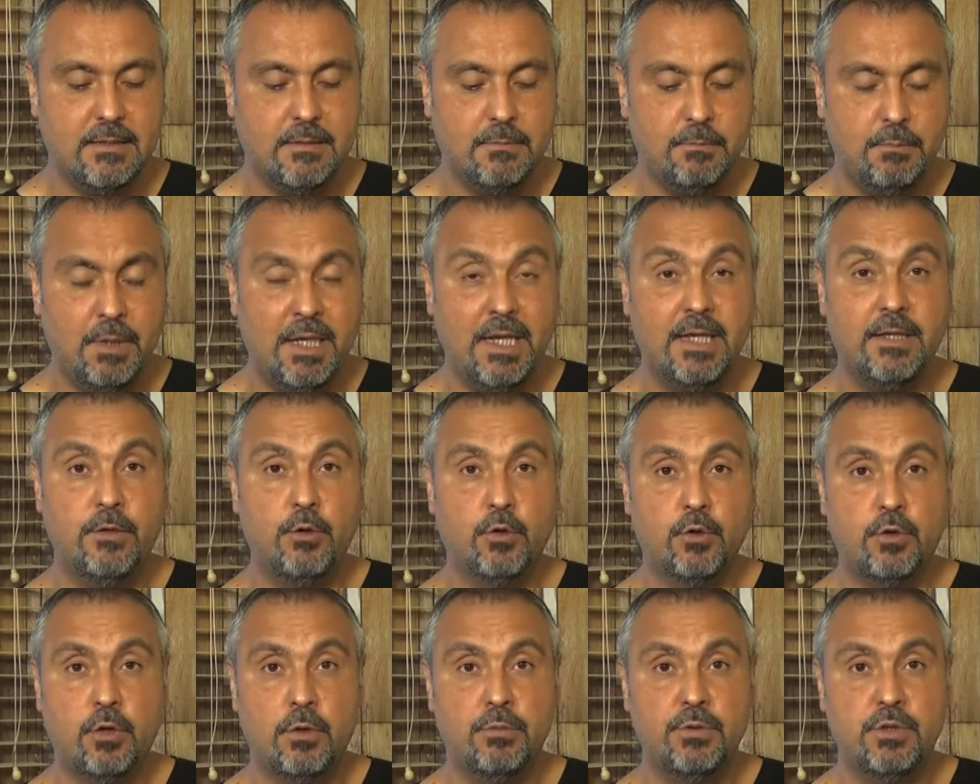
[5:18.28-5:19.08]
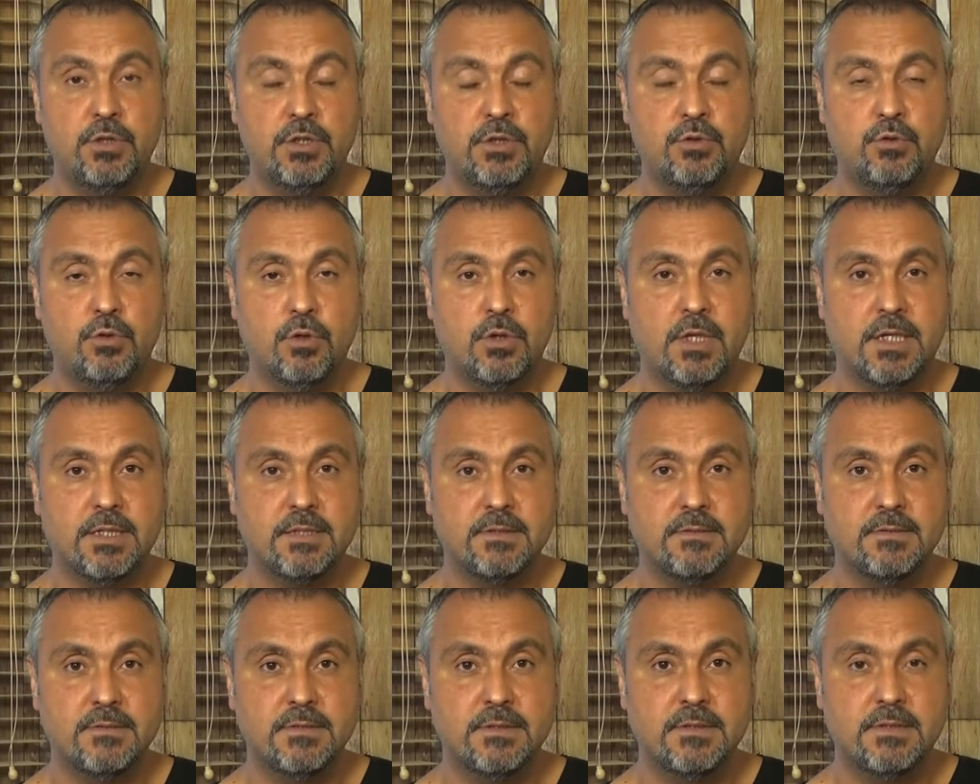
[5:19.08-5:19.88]
belediye otobüsü
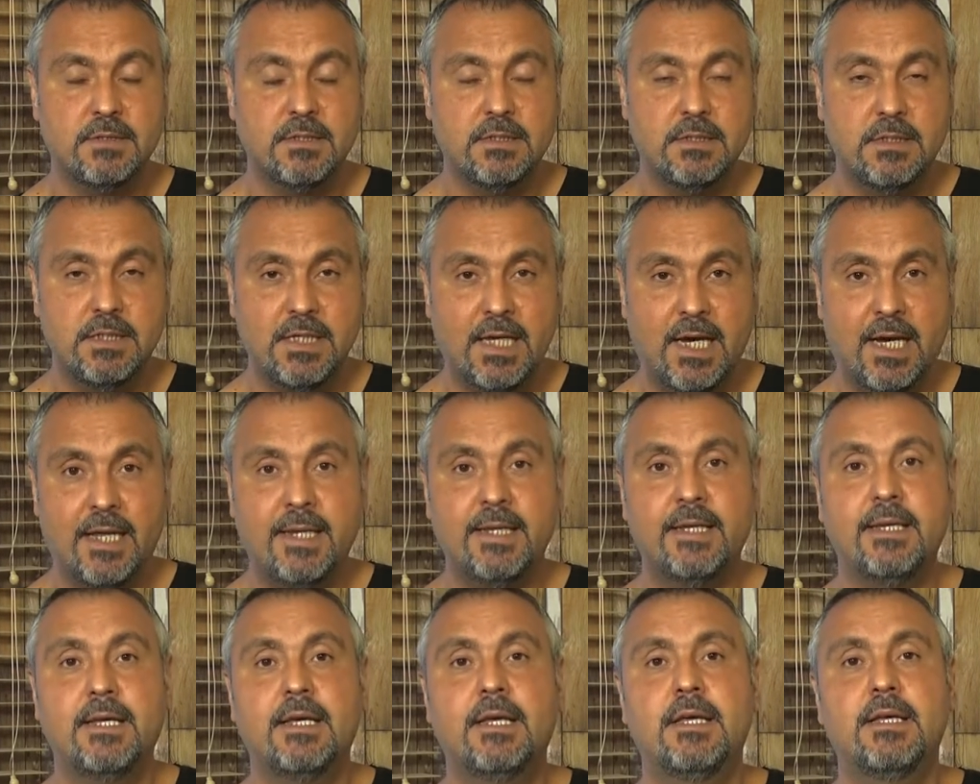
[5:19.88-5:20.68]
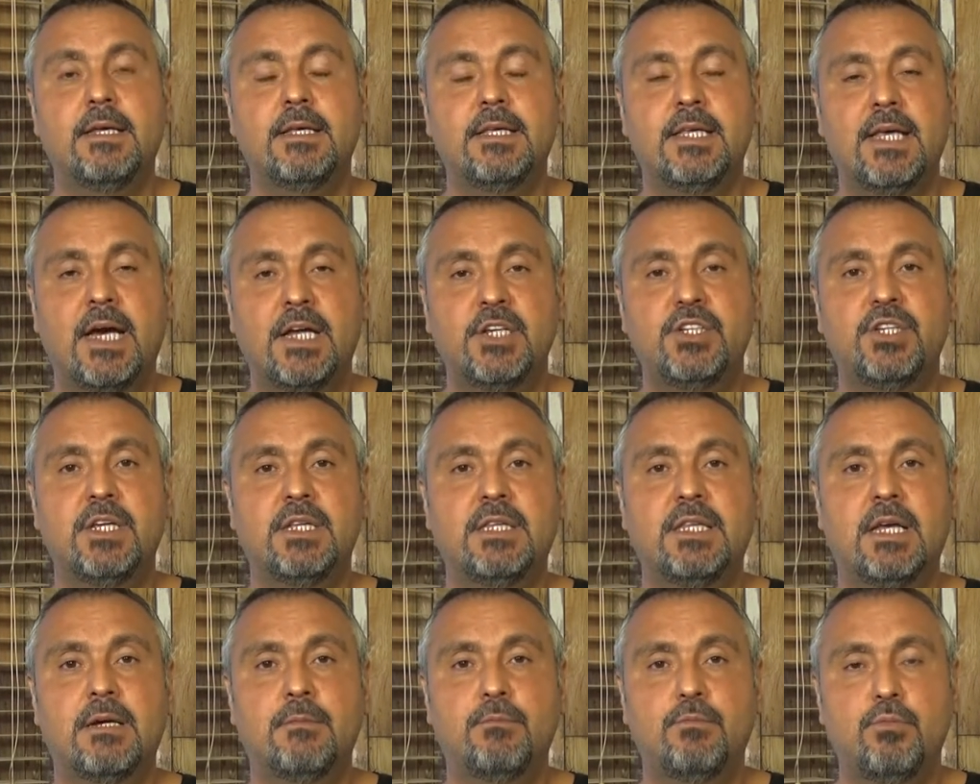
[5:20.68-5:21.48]
istiyorlar. Yani
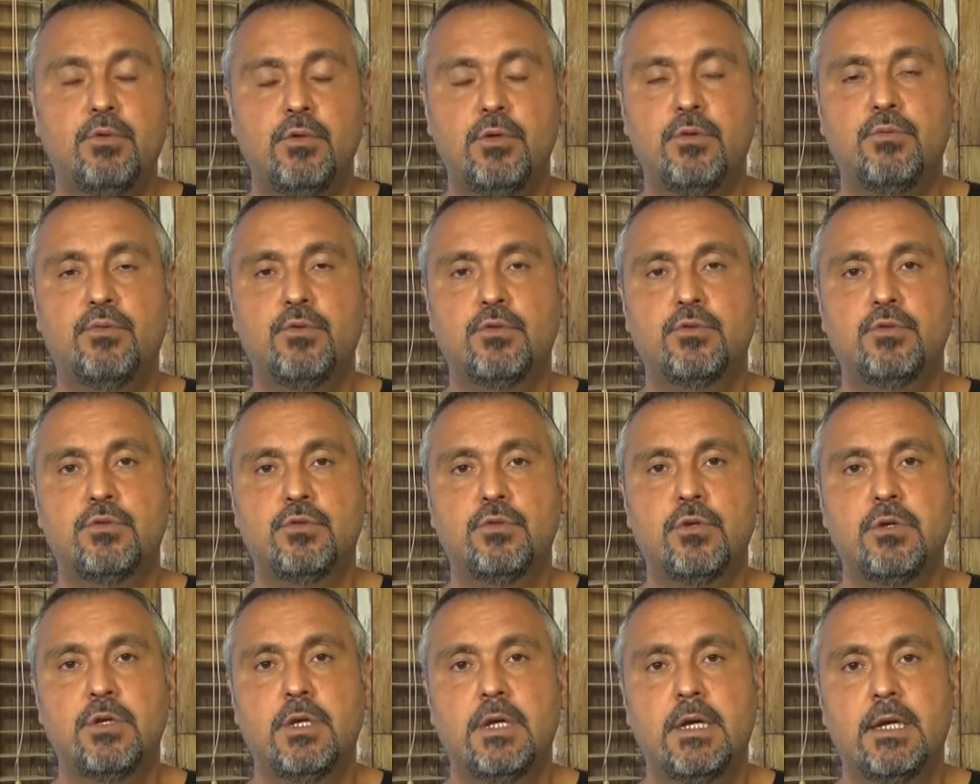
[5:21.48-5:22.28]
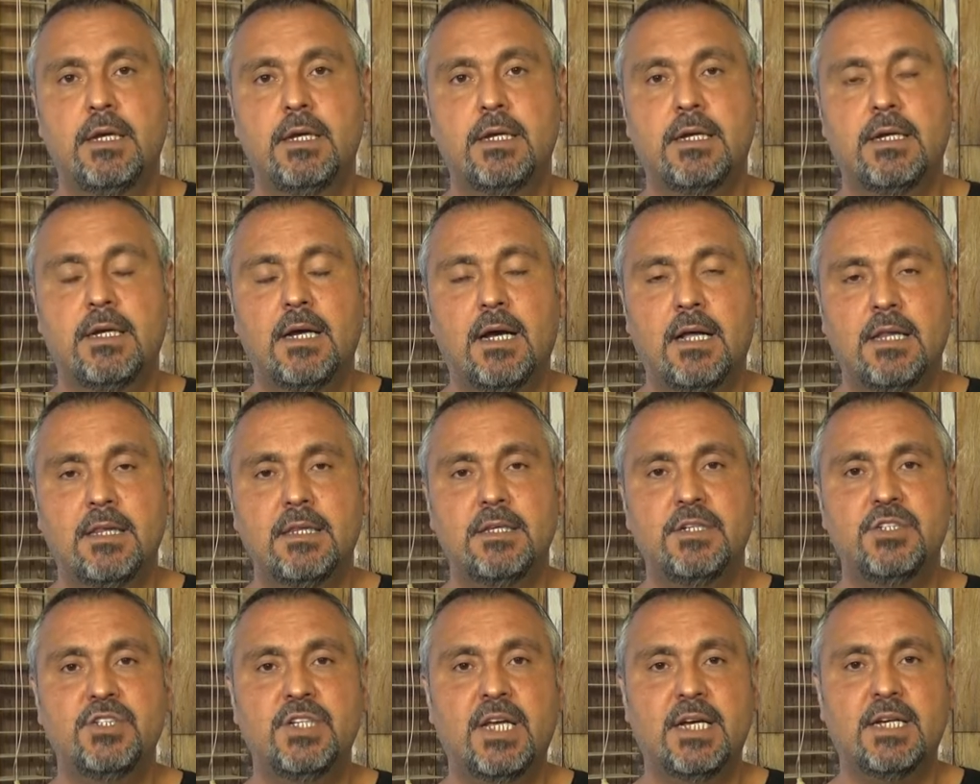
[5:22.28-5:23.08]
gerçekten bu nüfusu
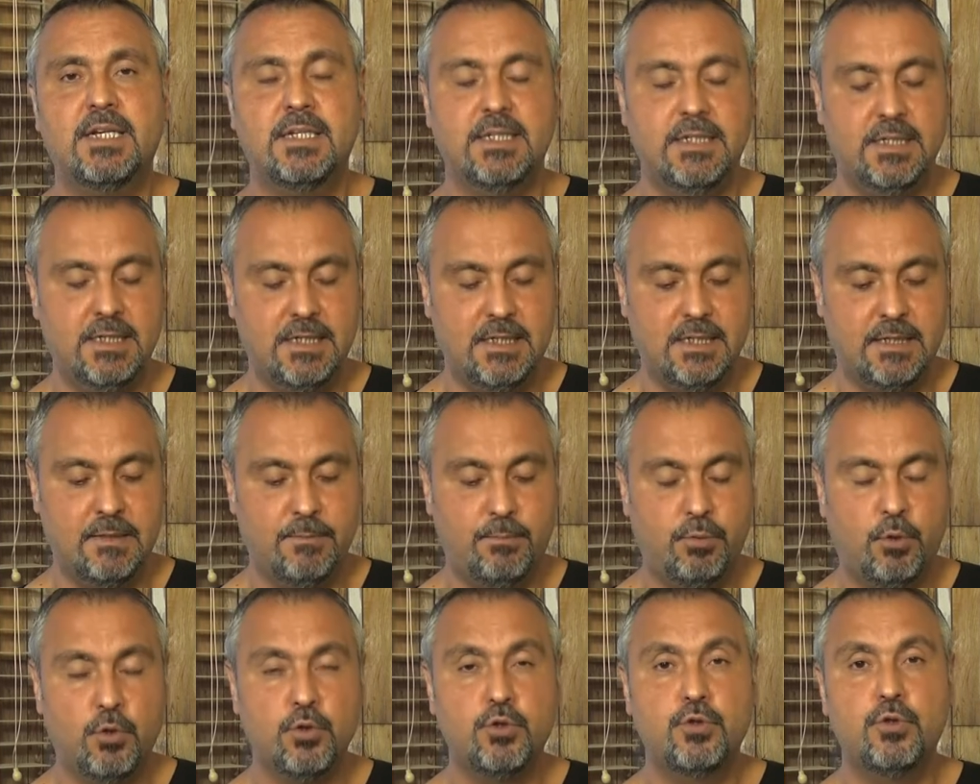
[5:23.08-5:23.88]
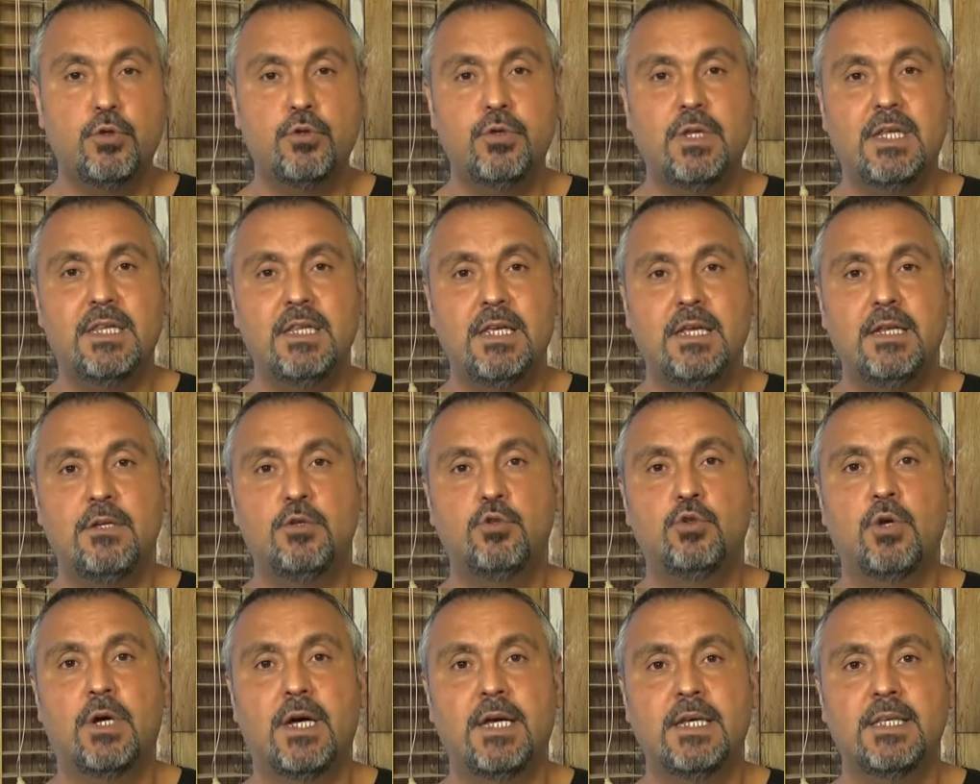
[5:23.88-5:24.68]
kaldıracak e, pozisyonda değil
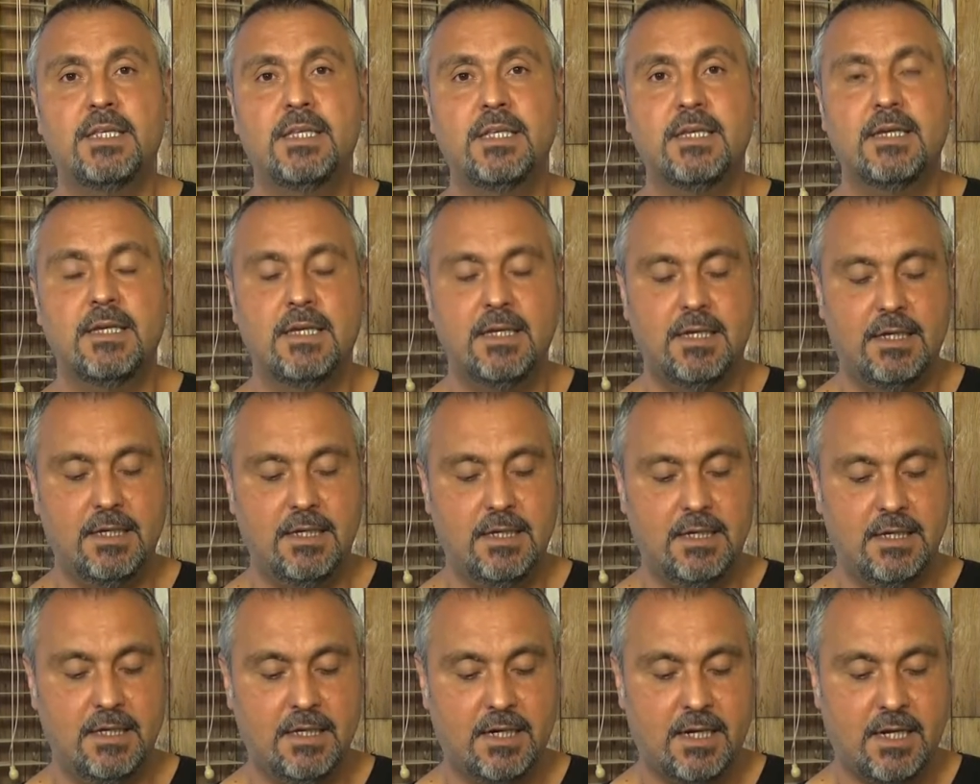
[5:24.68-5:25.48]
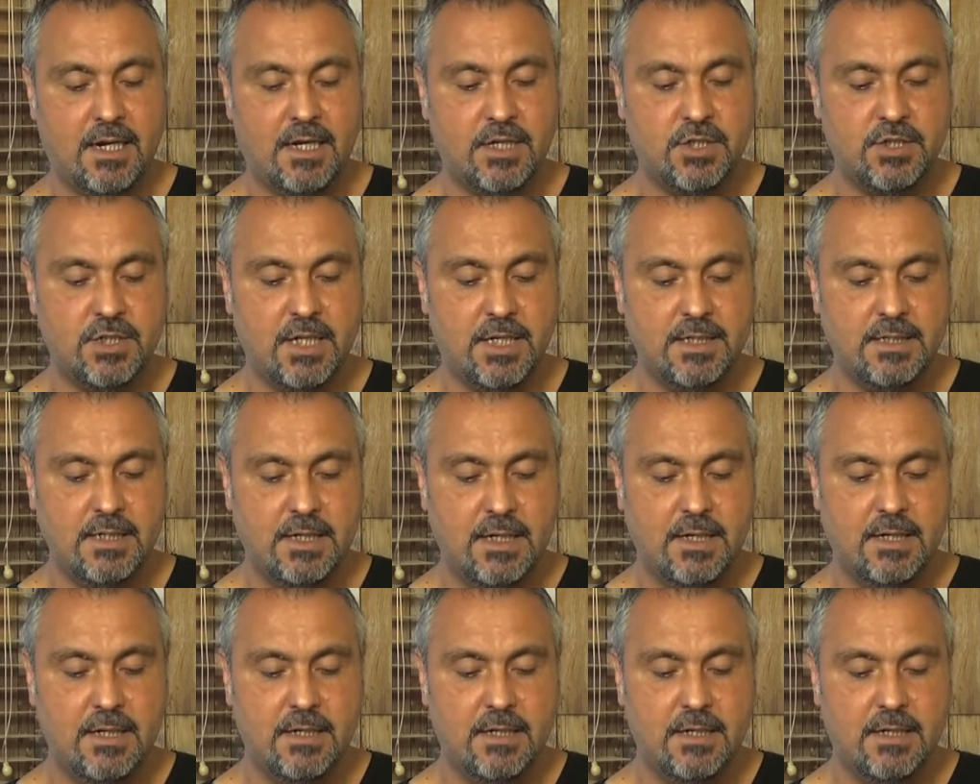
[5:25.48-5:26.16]
şu anki e, araçlar.